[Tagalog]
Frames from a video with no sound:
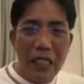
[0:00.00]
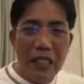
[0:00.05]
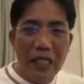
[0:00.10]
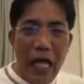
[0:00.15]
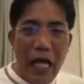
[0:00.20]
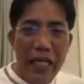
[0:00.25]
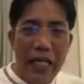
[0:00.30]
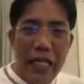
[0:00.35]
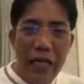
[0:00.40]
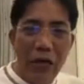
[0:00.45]

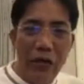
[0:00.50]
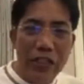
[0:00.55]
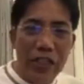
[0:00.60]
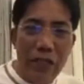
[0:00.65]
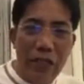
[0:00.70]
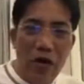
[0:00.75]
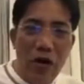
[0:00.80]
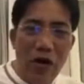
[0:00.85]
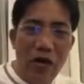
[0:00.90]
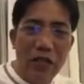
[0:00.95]
Danilo
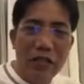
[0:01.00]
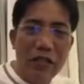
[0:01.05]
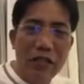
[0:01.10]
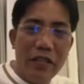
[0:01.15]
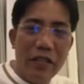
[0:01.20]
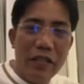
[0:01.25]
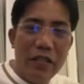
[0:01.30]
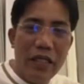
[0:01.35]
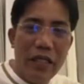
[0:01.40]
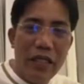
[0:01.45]

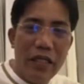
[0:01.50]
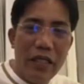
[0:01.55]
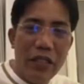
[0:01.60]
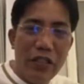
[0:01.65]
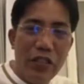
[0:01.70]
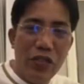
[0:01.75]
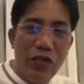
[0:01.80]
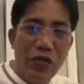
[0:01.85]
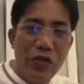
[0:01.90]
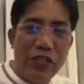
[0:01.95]
Simon,
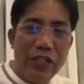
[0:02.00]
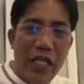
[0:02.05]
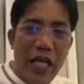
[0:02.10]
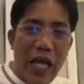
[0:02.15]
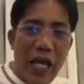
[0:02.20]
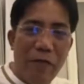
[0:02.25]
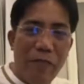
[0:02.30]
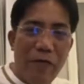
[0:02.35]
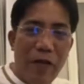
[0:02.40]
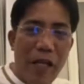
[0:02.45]

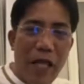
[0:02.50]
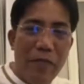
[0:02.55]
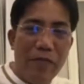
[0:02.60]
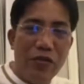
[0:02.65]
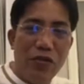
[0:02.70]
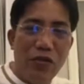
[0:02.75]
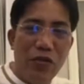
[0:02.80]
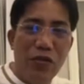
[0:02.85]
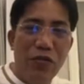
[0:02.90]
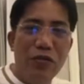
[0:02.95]
News
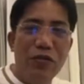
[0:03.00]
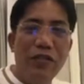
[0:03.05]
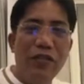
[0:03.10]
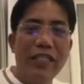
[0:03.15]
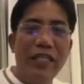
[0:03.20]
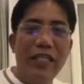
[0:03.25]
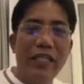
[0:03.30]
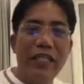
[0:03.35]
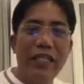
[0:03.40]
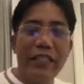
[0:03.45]
FLM
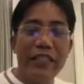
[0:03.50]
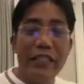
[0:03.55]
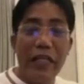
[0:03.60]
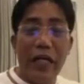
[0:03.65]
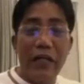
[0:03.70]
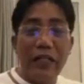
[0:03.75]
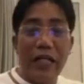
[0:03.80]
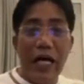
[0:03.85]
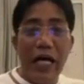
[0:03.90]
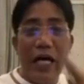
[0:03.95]
soon.
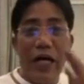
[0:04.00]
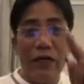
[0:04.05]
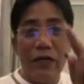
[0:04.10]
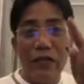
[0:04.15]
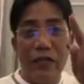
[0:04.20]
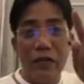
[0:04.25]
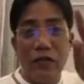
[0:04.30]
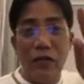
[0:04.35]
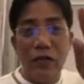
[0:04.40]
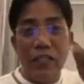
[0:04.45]
Shout
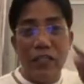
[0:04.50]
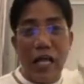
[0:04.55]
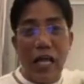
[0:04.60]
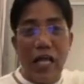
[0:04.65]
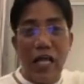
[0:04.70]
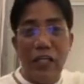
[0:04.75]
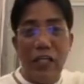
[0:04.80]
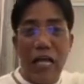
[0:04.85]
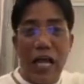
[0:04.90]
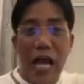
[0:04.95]
out do
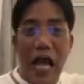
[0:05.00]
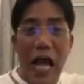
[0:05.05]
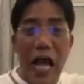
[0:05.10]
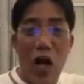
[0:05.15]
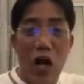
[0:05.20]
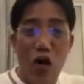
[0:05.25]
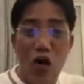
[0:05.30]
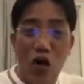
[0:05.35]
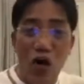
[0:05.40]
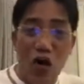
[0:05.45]
sa
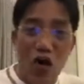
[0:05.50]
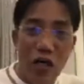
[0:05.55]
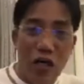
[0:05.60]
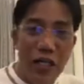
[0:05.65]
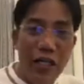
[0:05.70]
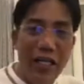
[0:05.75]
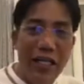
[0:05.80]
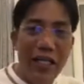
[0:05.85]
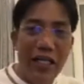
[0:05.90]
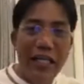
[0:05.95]

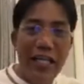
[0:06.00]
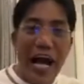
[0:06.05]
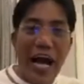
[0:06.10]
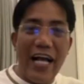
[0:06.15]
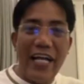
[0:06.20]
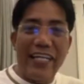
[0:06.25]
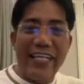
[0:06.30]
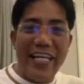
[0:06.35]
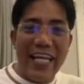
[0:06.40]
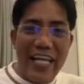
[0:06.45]
angkor
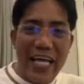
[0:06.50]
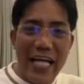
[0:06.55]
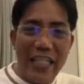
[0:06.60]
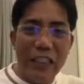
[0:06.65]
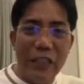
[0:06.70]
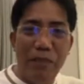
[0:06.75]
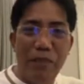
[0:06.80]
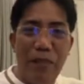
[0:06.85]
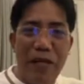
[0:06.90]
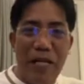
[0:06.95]
ng
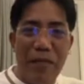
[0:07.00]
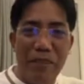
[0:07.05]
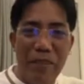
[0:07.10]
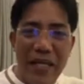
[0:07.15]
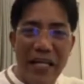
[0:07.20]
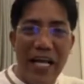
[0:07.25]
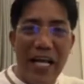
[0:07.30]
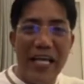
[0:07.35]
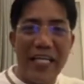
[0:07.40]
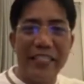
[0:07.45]
Gilas
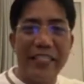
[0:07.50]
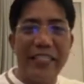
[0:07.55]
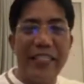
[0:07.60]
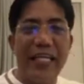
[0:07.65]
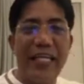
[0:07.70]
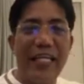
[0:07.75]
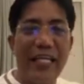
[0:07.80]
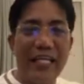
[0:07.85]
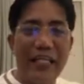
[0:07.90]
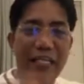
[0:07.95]
Pilipinas
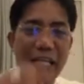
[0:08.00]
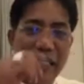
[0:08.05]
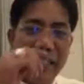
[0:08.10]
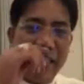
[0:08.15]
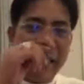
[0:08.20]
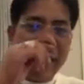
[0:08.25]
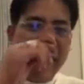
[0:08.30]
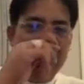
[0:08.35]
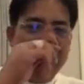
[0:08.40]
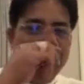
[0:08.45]
na
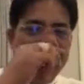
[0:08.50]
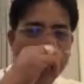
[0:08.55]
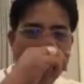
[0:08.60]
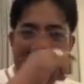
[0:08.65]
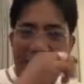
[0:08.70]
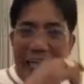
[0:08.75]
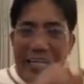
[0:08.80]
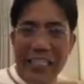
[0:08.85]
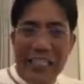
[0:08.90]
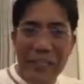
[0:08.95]
si
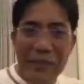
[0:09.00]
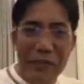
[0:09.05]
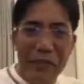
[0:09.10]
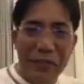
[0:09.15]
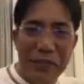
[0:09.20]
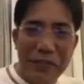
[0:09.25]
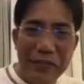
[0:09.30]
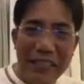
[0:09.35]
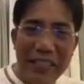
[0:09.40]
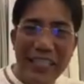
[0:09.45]
Kadani
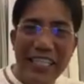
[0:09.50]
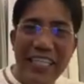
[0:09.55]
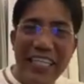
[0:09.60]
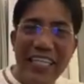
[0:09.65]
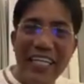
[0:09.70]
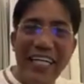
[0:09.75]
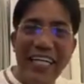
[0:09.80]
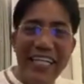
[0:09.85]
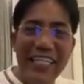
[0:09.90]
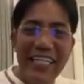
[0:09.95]
Simon.
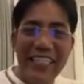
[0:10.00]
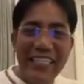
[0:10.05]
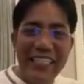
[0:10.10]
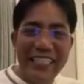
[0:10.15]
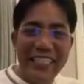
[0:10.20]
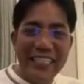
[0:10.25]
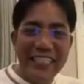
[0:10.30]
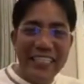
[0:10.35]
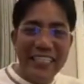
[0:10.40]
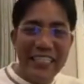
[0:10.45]
Iya. Yeah.
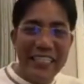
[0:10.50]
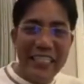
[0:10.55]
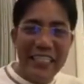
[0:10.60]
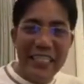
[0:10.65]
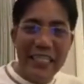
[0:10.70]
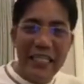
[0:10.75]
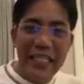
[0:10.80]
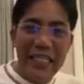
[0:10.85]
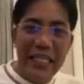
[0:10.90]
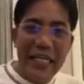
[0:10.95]

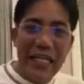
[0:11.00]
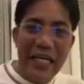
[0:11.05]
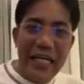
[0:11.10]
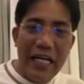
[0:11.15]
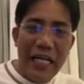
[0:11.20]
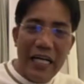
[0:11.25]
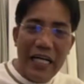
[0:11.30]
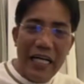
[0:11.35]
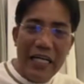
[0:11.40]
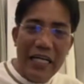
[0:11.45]

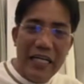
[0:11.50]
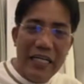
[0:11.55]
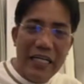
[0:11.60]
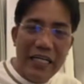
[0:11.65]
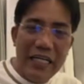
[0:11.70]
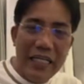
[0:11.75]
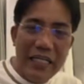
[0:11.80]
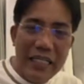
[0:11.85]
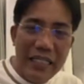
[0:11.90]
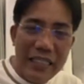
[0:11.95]

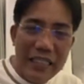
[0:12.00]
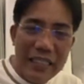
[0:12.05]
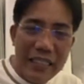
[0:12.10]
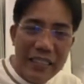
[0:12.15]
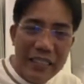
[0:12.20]
Ah.